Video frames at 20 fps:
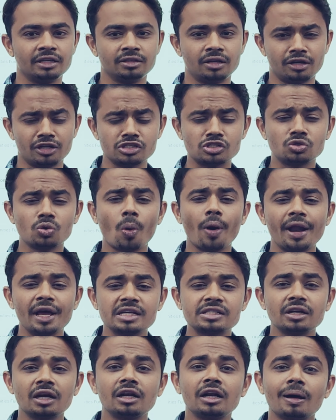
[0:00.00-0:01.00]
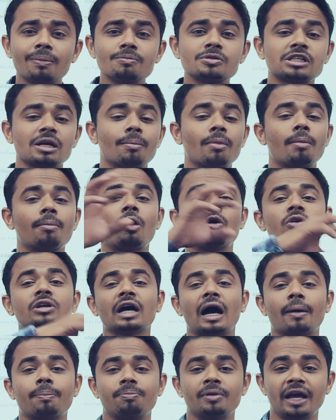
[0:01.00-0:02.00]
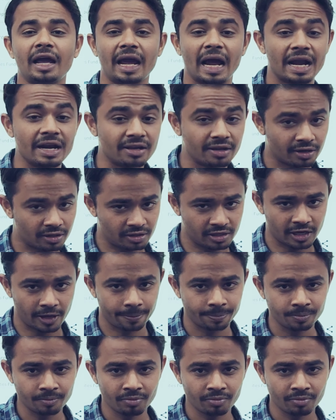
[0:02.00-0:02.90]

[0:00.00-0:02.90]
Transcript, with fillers: दैट इज नोन एज द लमसम अमाउंट आपने एड कर दिया